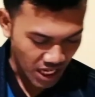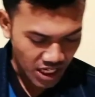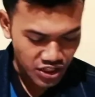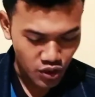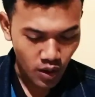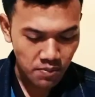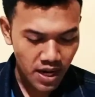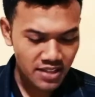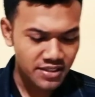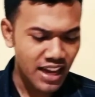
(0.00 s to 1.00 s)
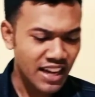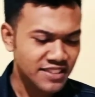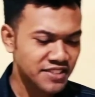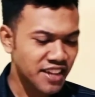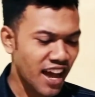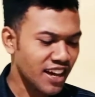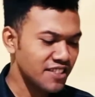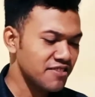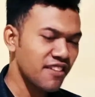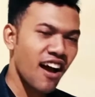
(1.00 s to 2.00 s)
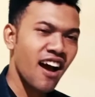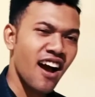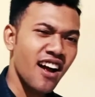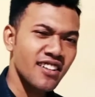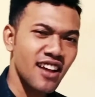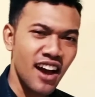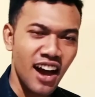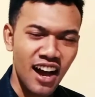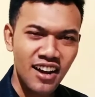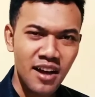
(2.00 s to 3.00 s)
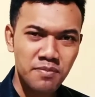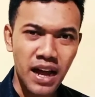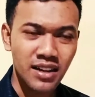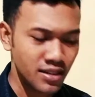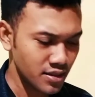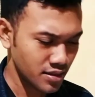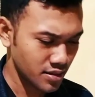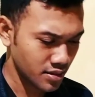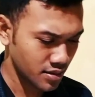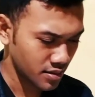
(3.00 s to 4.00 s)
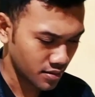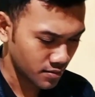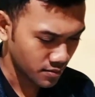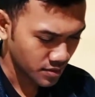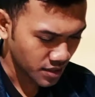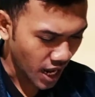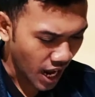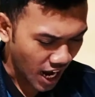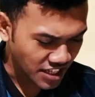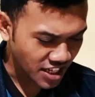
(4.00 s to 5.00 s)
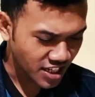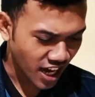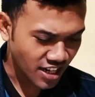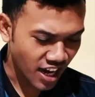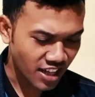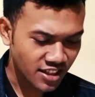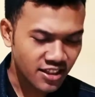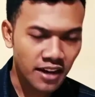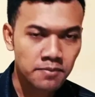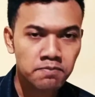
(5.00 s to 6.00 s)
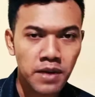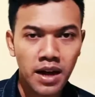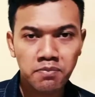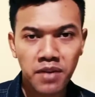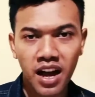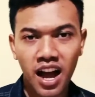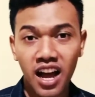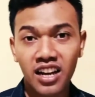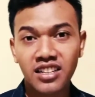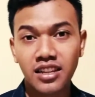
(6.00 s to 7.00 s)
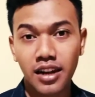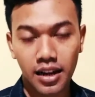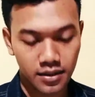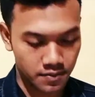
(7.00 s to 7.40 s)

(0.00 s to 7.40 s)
Jiwa merasakan seakan tak ada harapan, hanya kegagalan tanpa pengakhiran.